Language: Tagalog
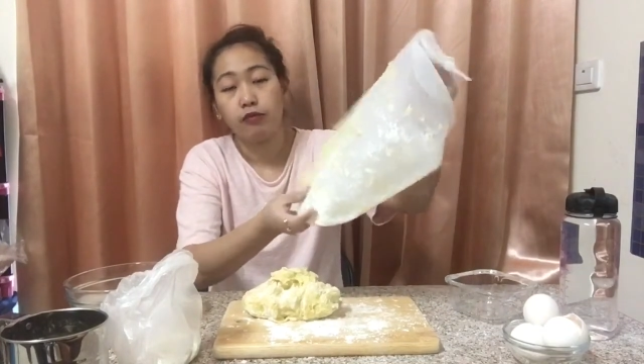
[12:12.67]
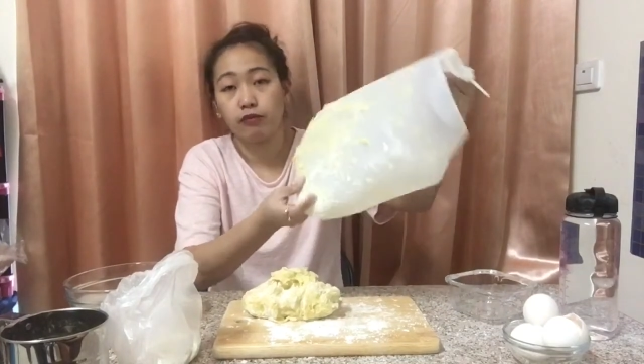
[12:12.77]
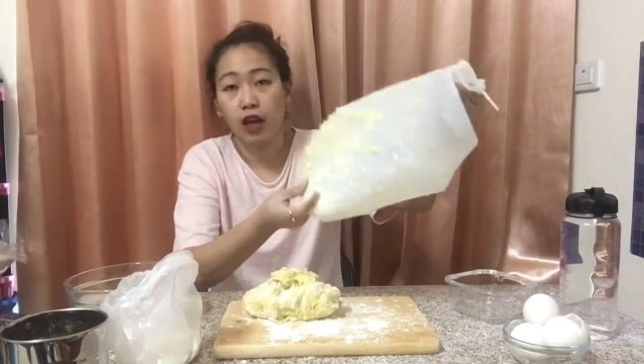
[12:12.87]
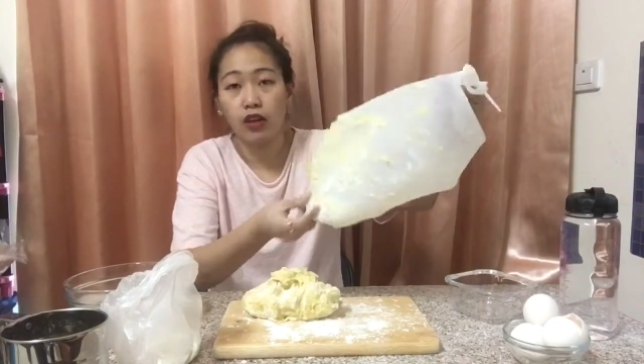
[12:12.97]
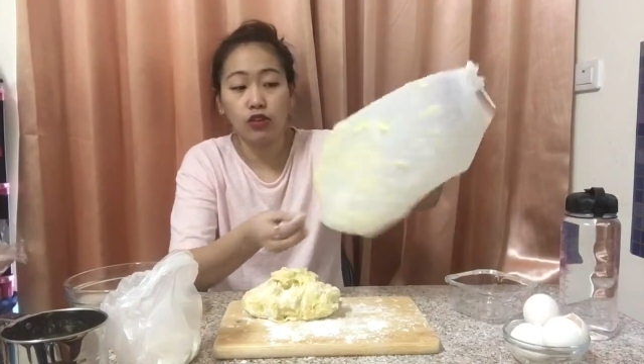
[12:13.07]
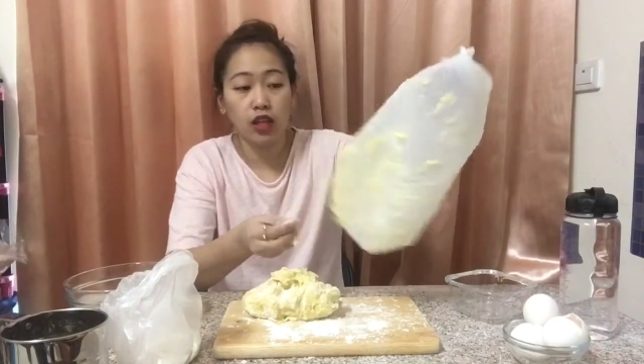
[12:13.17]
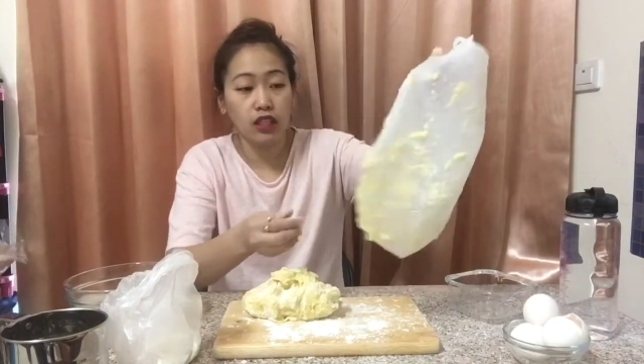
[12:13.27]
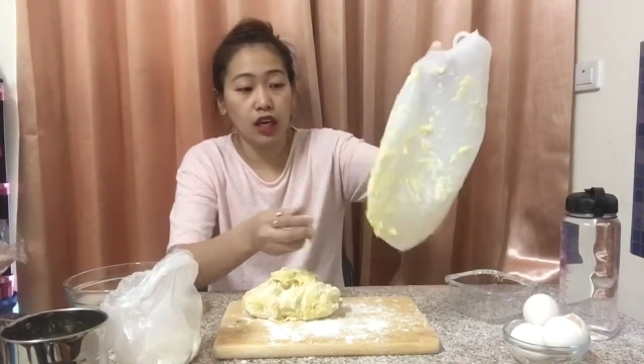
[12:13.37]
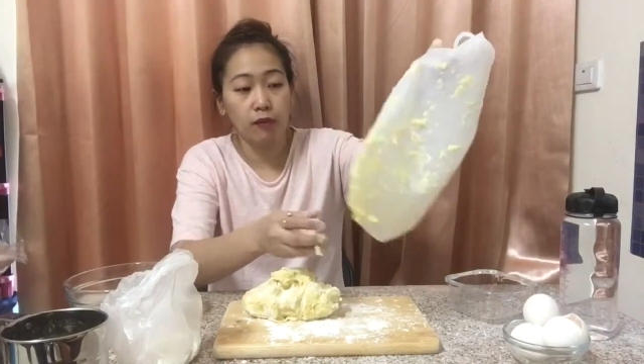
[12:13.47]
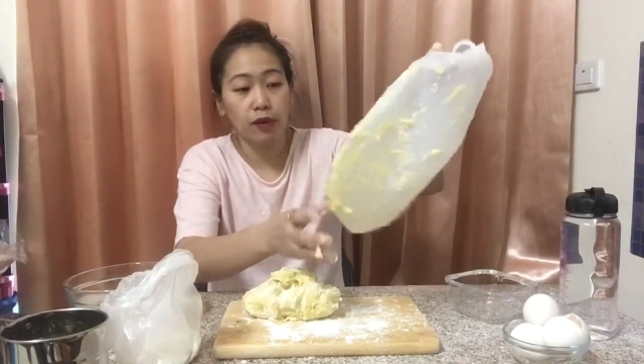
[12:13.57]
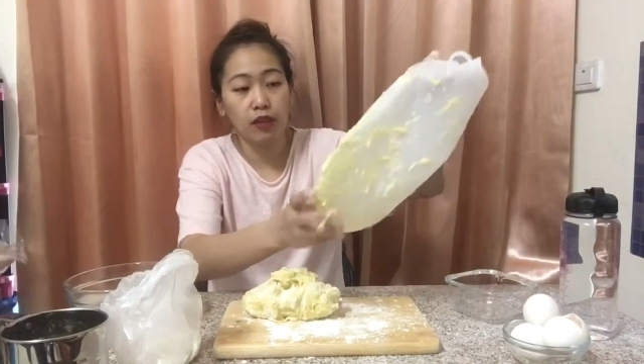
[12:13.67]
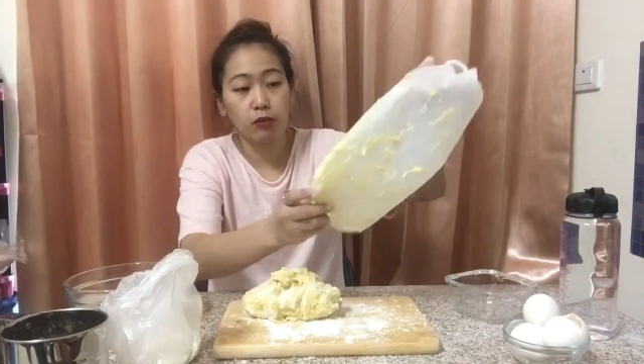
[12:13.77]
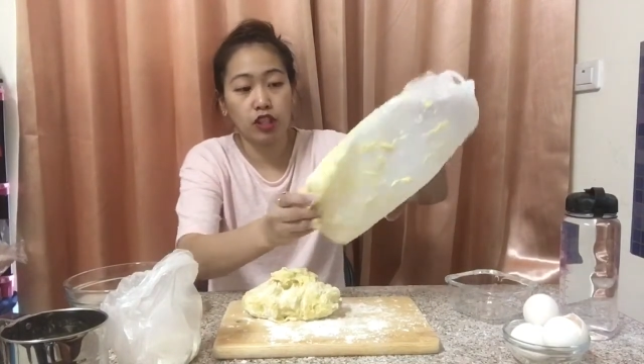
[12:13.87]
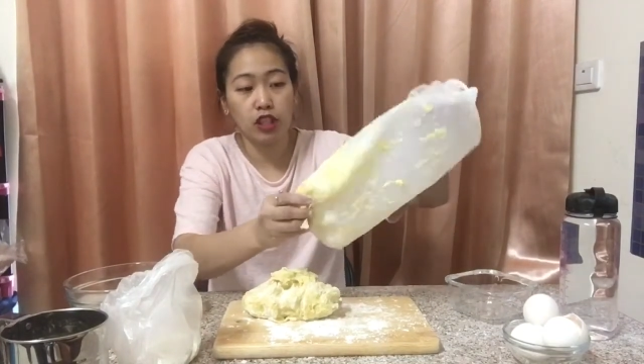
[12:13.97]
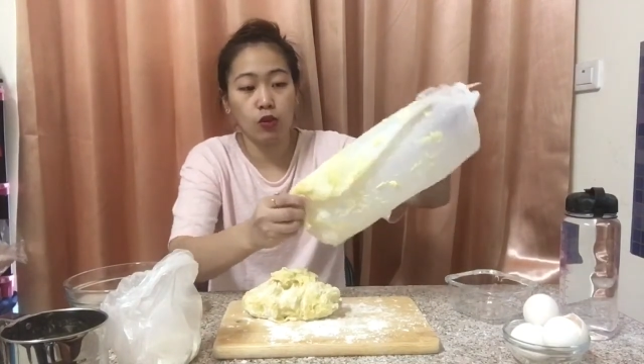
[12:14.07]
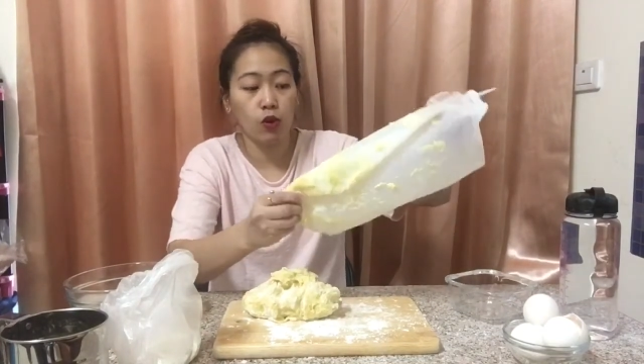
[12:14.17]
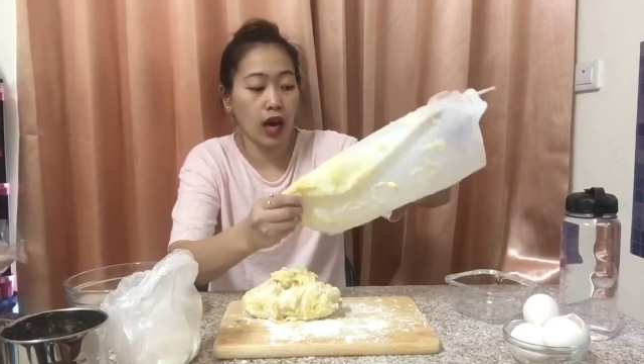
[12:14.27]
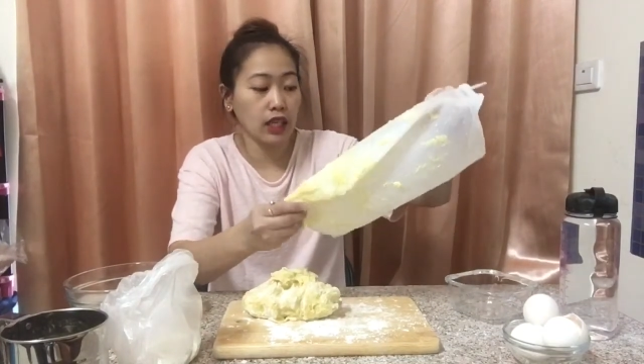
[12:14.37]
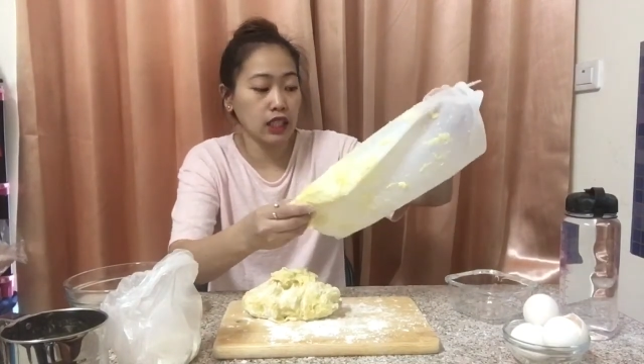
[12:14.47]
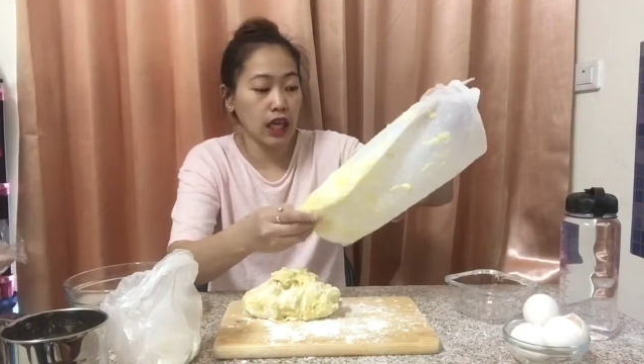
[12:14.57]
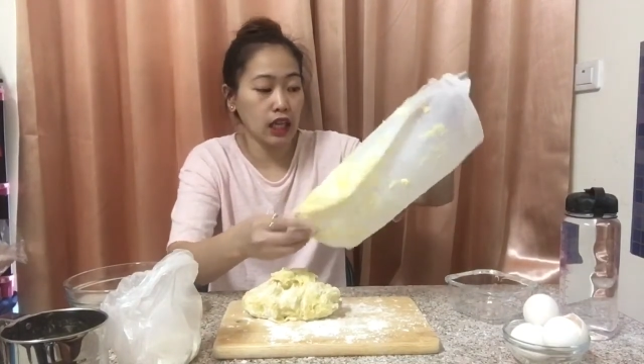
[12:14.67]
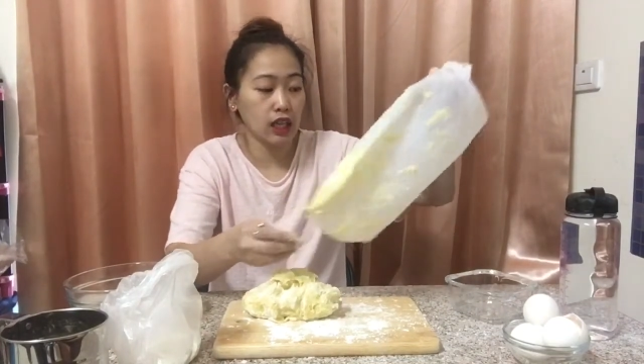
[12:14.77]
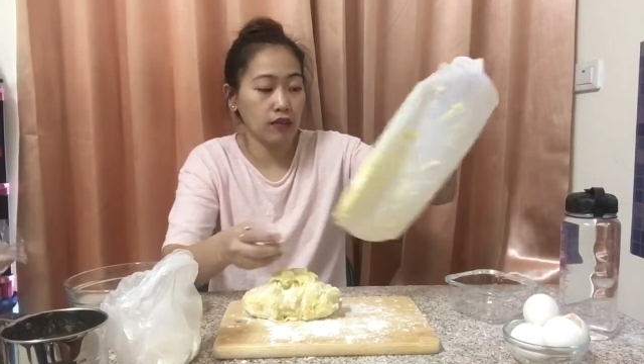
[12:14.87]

Ano na siya? Pwede mo na siyang hugasan.